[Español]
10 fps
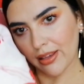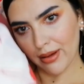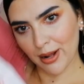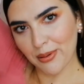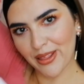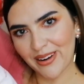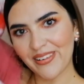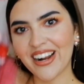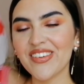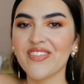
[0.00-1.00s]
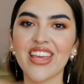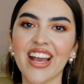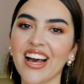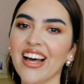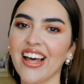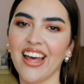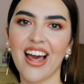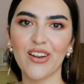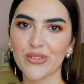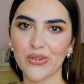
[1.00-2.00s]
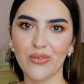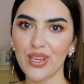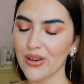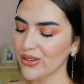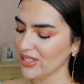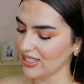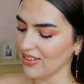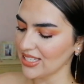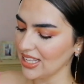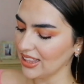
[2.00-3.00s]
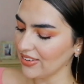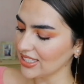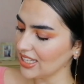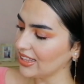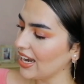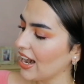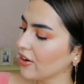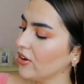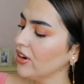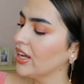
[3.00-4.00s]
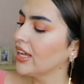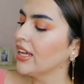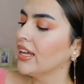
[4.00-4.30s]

Aquí van a poder ver, a mí me llega eh, a los tobillos, está bastante, bastante largo.